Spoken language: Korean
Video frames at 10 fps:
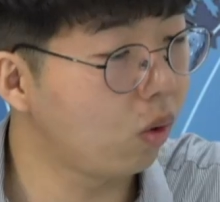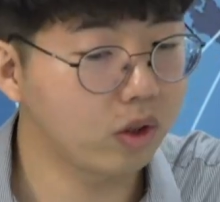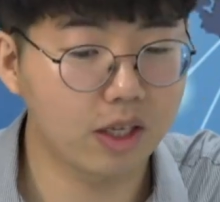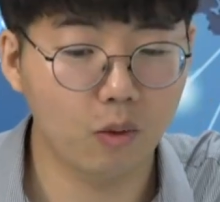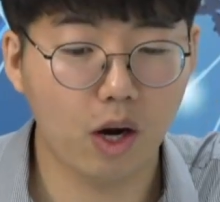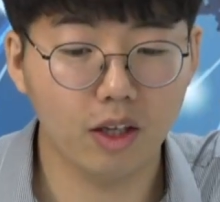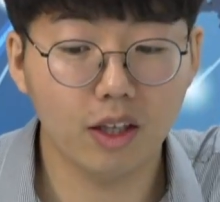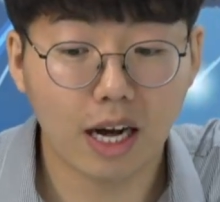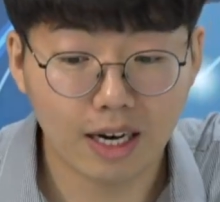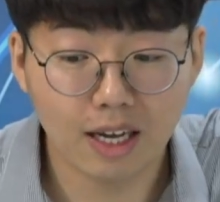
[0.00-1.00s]
이제
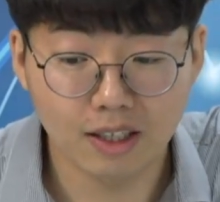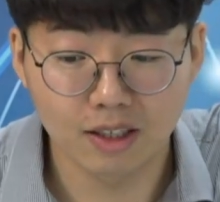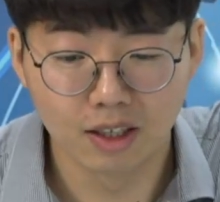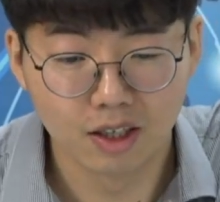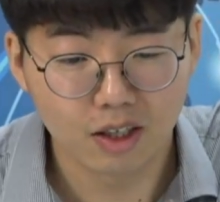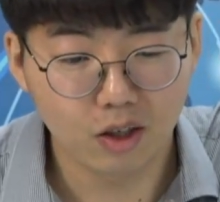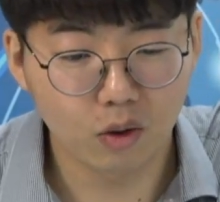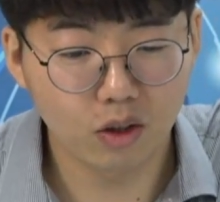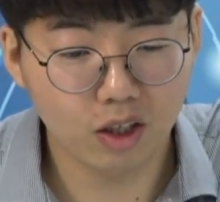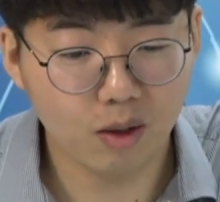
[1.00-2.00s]
확인을 안 하는
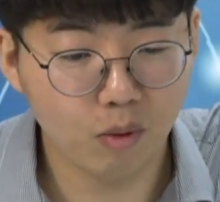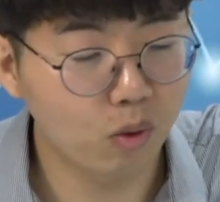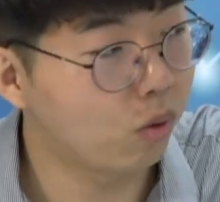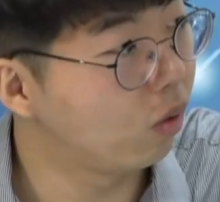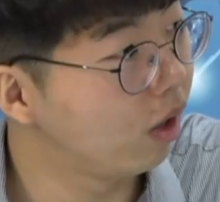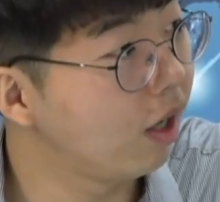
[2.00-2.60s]
이런 느낌으로